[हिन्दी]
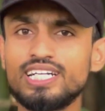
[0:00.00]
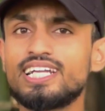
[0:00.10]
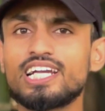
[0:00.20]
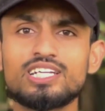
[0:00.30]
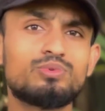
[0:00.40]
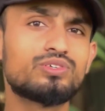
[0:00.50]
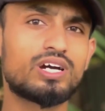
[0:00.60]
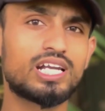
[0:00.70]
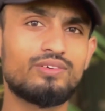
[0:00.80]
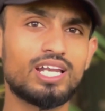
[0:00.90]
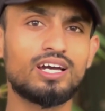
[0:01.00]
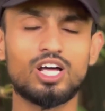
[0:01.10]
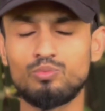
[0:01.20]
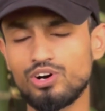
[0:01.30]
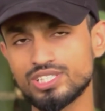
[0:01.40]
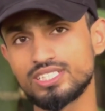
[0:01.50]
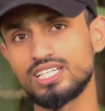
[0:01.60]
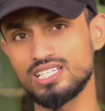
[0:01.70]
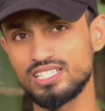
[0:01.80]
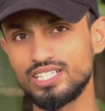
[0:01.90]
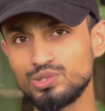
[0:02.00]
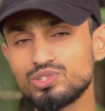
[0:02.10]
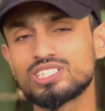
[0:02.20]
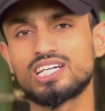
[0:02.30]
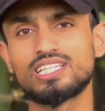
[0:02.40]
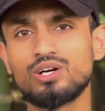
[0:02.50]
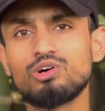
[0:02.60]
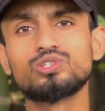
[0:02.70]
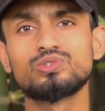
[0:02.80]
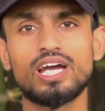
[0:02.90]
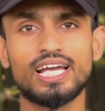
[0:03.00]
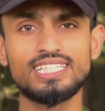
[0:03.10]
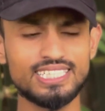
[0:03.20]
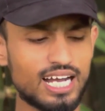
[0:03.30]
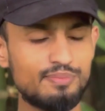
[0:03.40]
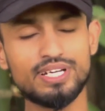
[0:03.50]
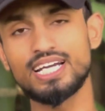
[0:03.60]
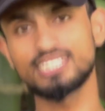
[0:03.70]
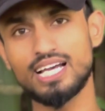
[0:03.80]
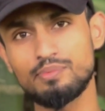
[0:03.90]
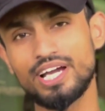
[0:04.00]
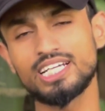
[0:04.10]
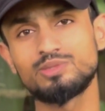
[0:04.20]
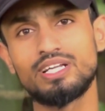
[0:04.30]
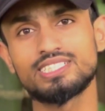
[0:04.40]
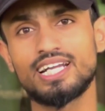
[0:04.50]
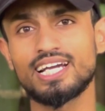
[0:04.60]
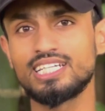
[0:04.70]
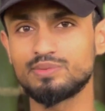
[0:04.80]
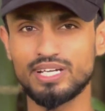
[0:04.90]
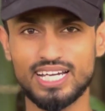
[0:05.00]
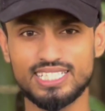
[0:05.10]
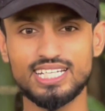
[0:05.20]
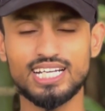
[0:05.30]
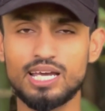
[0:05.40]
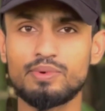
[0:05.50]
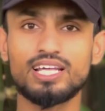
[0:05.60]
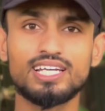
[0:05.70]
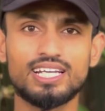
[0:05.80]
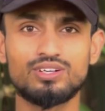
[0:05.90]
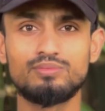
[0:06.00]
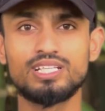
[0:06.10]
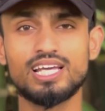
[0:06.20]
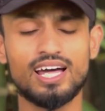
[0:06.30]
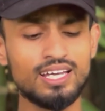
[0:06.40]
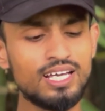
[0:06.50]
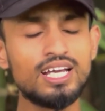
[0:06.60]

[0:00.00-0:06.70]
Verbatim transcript: डिटेल रिव्यू करने वाले हैं ऑलमोस्ट दस दिन यूज़ करते हो चुका है इस यहाँ पे कैसा आपका एक्सपीरियंस रहेगा इसमें कैसा कैमरा देखने को मिल जाए